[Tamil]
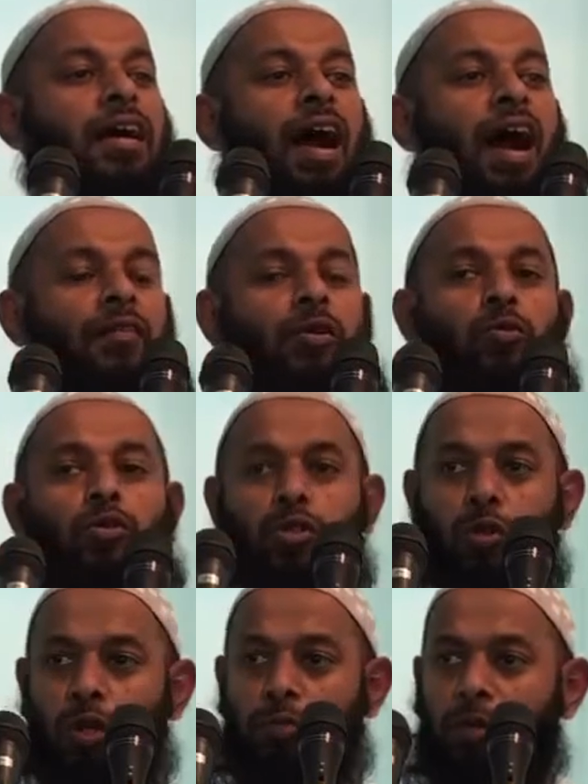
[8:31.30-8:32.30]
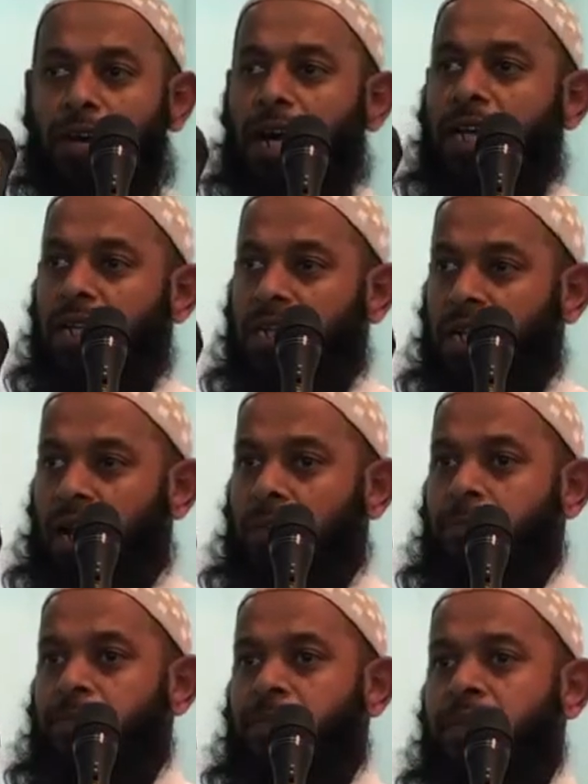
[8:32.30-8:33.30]
அவன் உற்று நோக்குபவனாக இருக்கிறான்
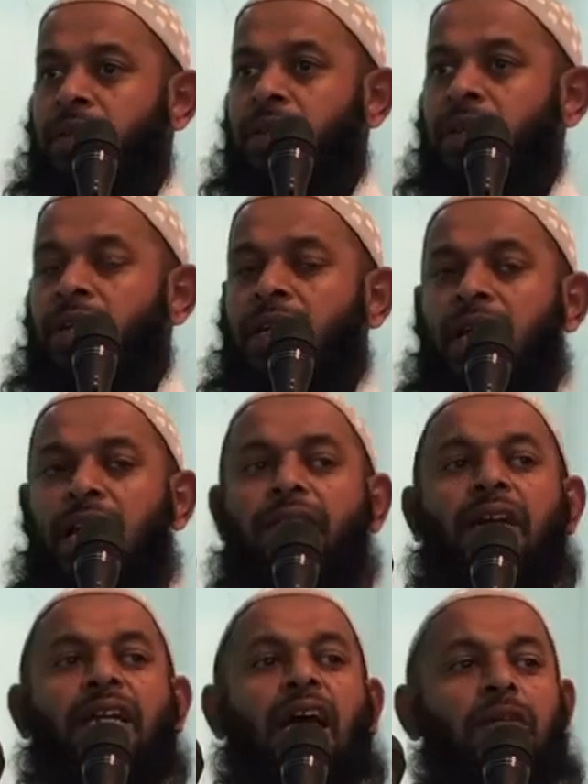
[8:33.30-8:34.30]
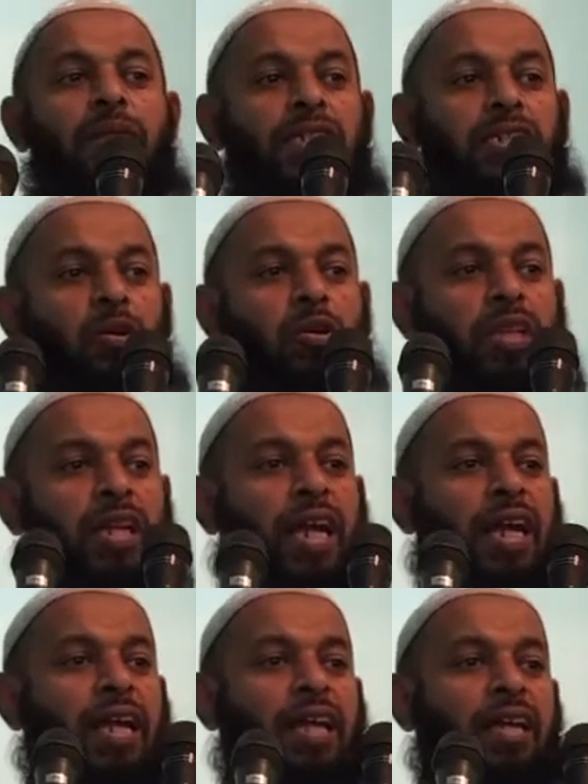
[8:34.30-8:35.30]
எனவே நறுமை
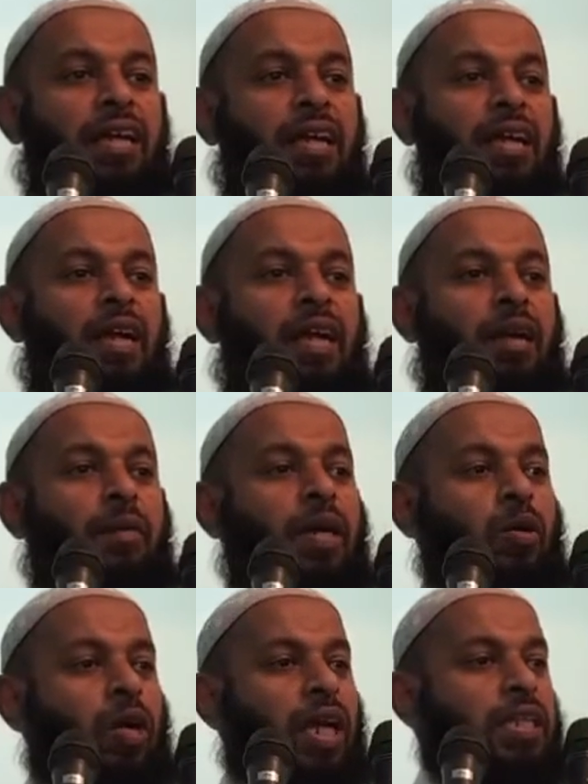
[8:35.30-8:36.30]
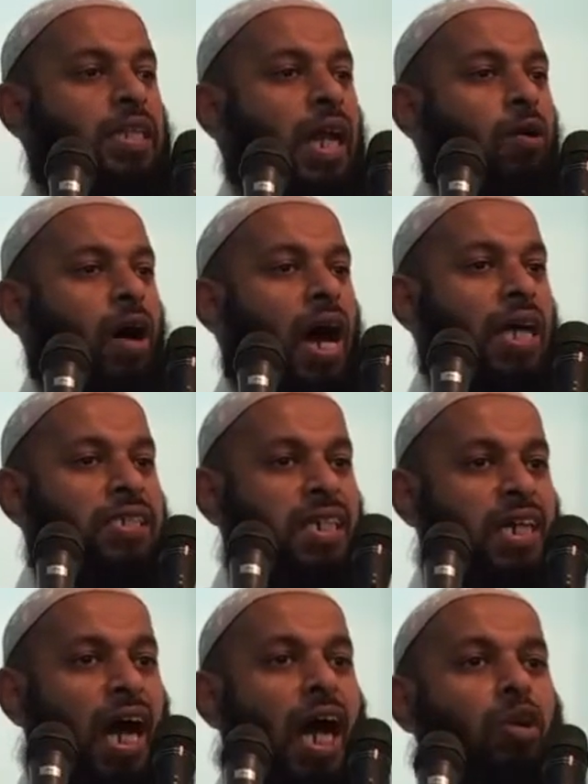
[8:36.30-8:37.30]
சகோதரர்களே நமக்குள் எந்த அளவு ஆசை
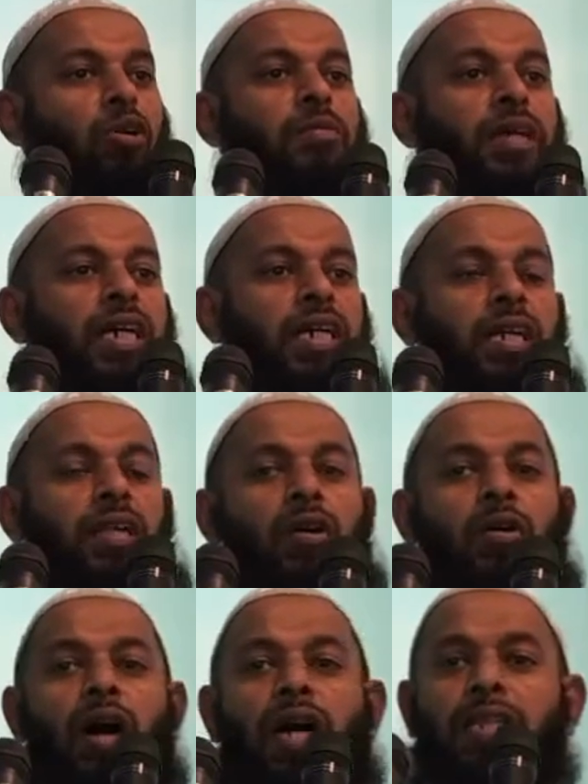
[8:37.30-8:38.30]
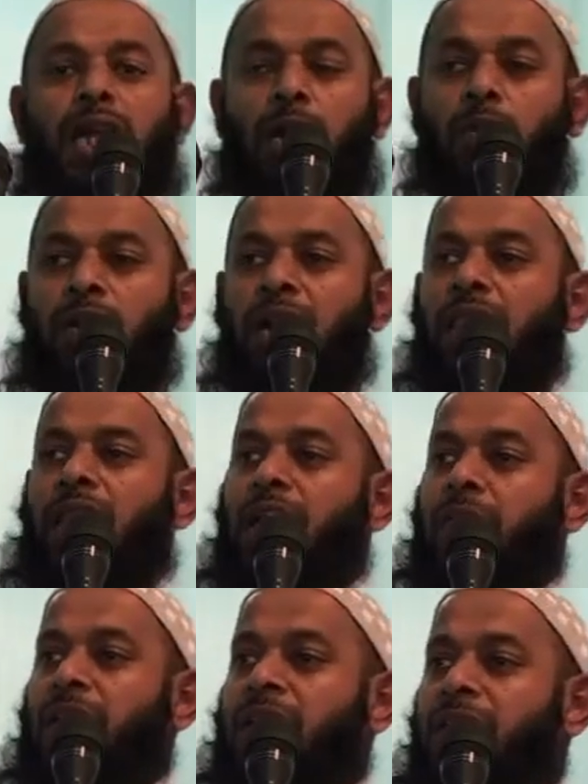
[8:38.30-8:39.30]
ஆர்வம் இருக்கிறதோ அந்த அளவுக்கு அல்லாஹ்
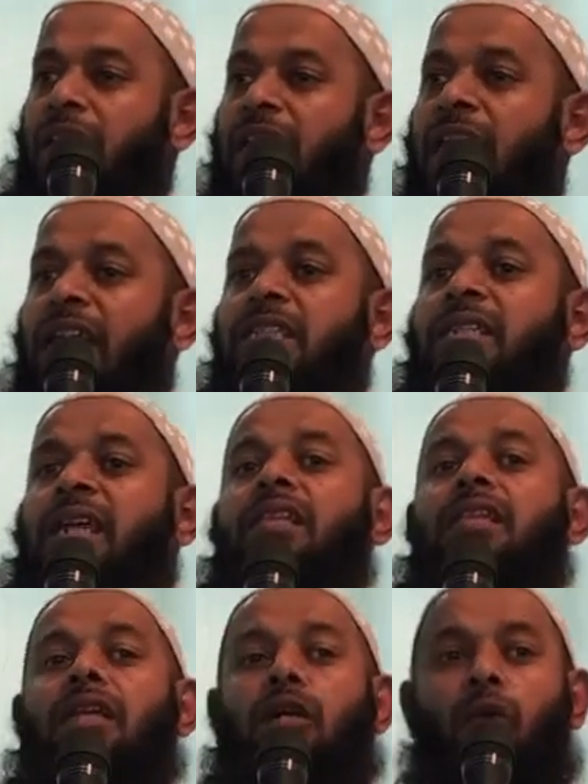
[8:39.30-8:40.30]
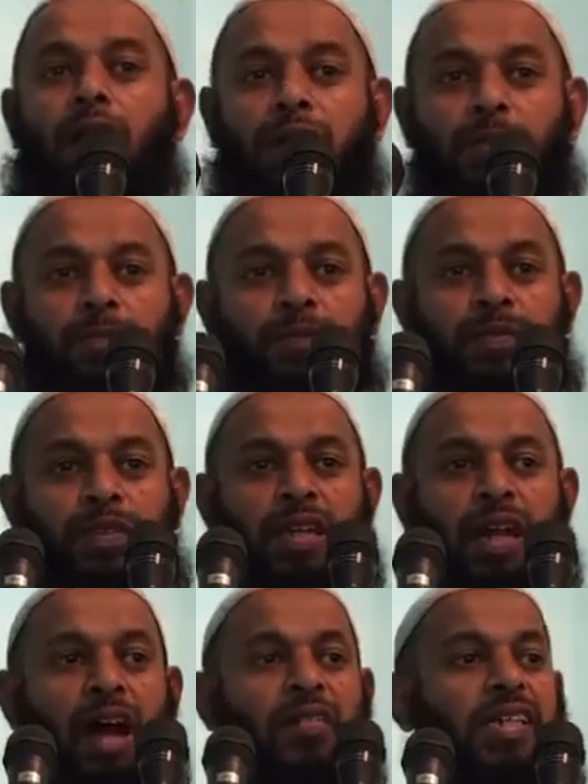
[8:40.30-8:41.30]
நமக்கு வழிகளை திறந்து தருவான்
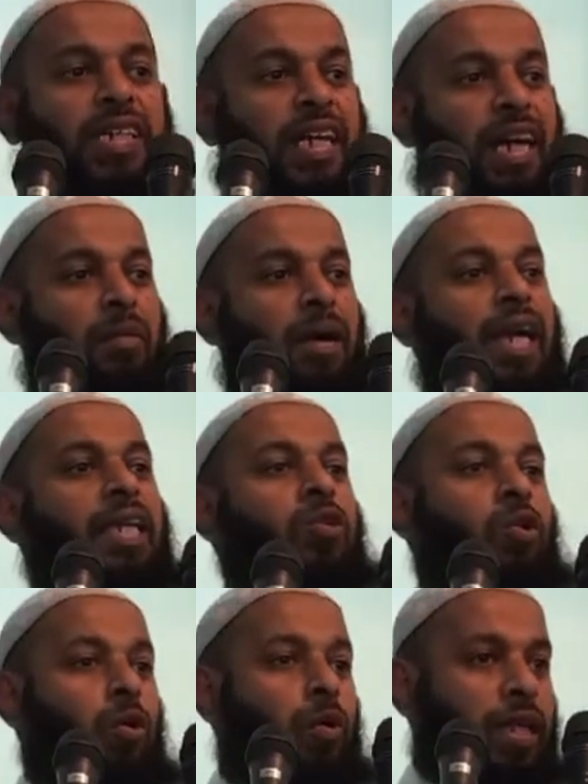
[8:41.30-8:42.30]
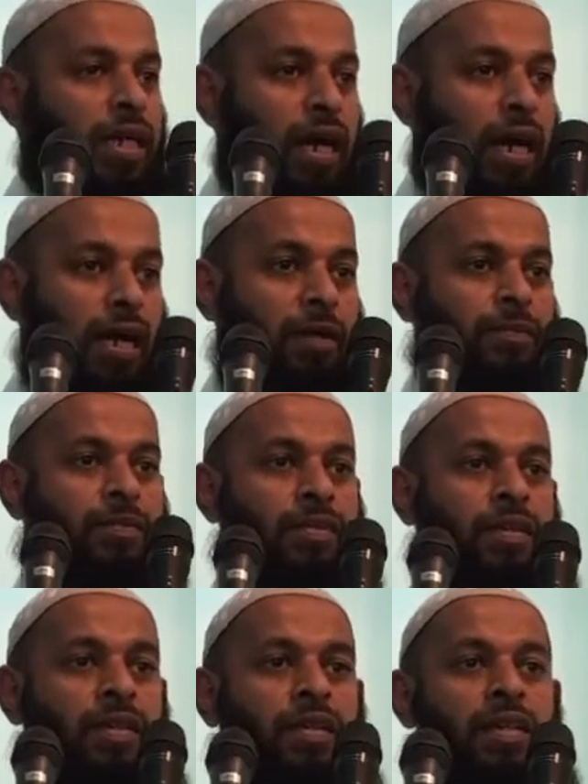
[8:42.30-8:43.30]
அவற்றை நாம் அடைந்து கொள்வதற்காக
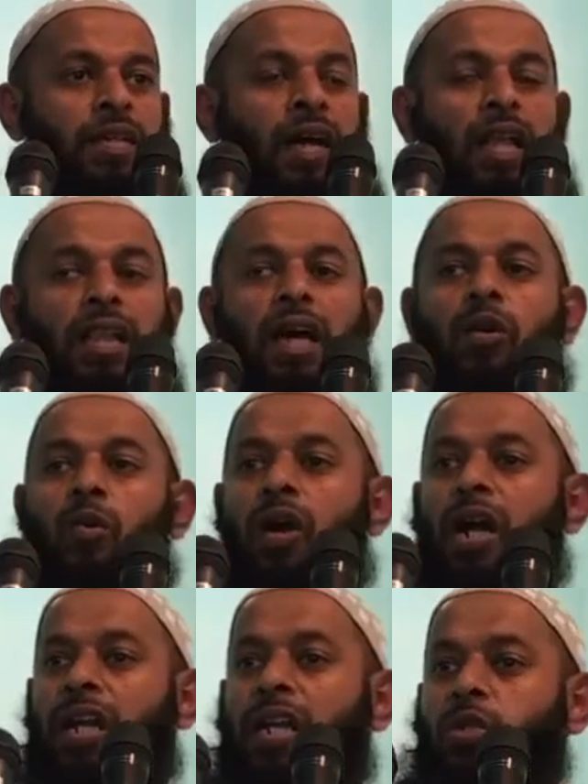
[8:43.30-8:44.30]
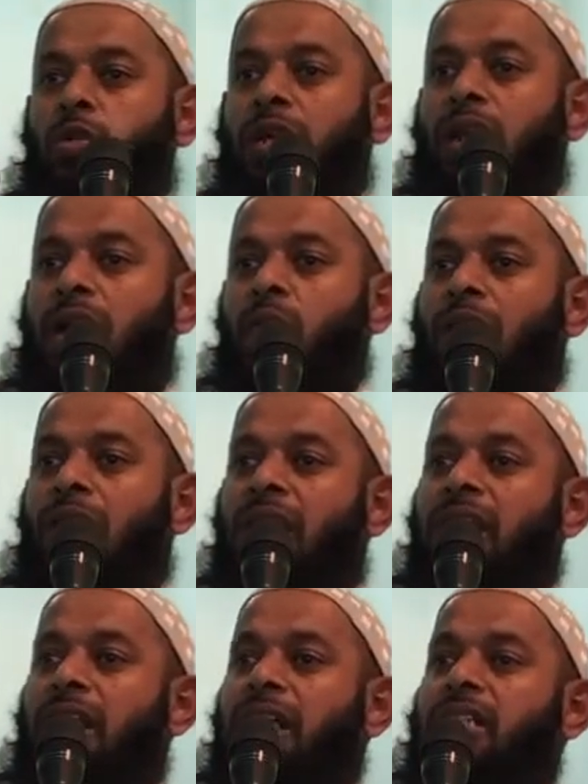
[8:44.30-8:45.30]
அல்லாஹ் குரானிலே சொல்கிறான்
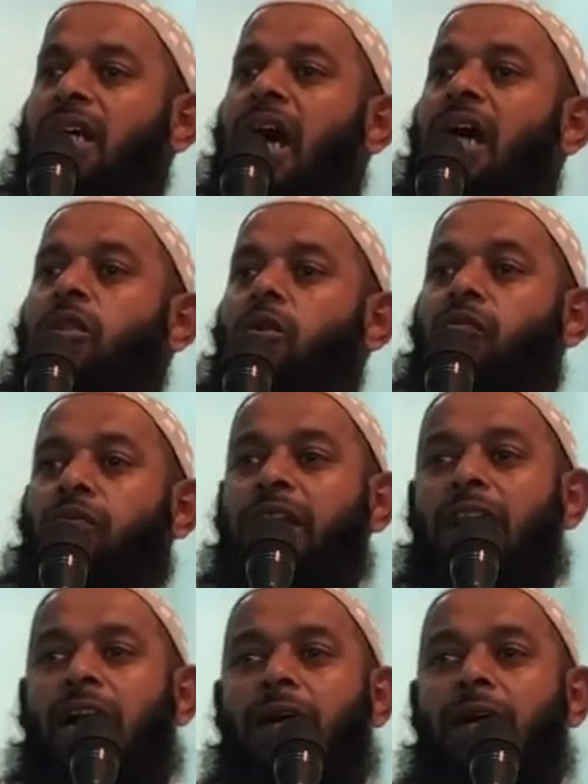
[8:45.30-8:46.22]
வல்லதீன ஜாஹது ஃபீனா